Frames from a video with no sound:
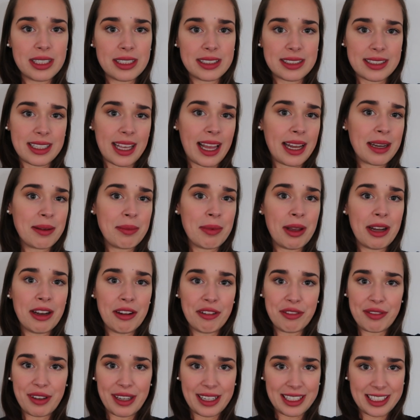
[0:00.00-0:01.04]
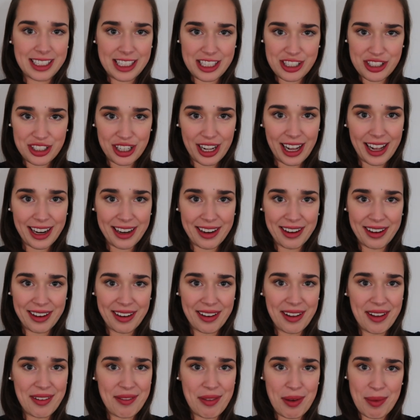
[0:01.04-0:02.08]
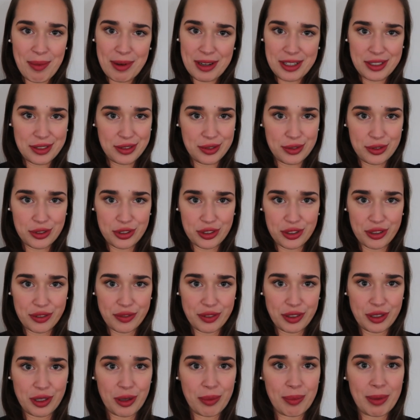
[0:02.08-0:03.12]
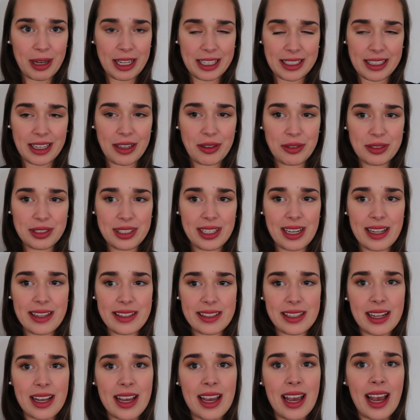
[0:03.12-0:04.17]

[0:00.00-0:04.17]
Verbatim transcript: Es kann im Endeffekt nicht schaden, wenn man die Süßstoffe komplett rauslässt.